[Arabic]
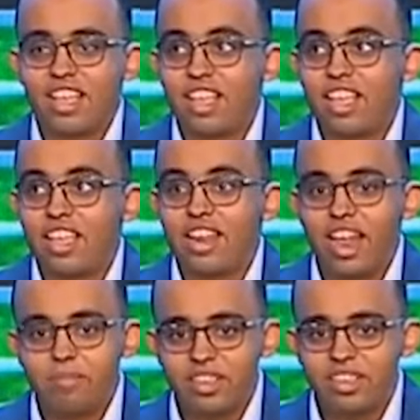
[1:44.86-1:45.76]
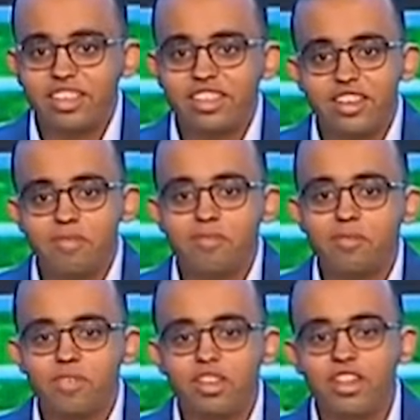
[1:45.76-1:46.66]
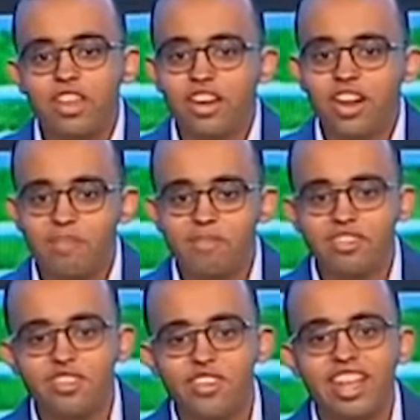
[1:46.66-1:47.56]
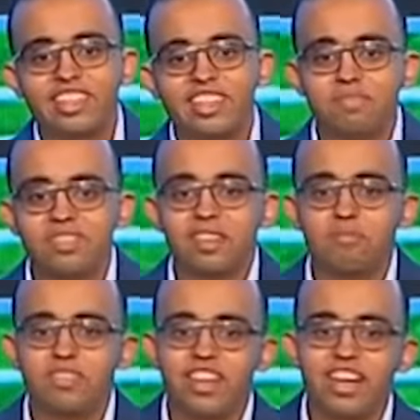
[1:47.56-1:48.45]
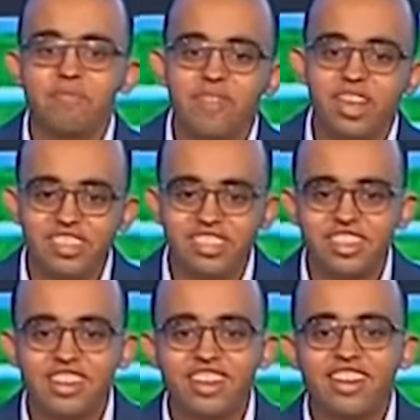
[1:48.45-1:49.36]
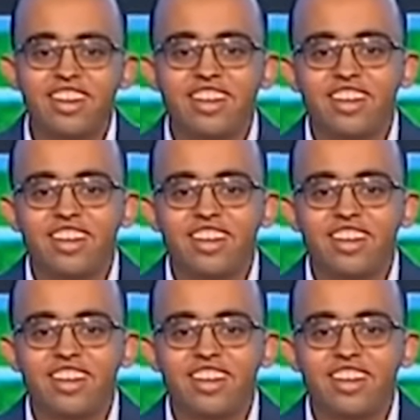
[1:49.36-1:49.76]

العميد كان حلم ابويا الله يرحمه ان هو كان يمسك منتخب مصر الله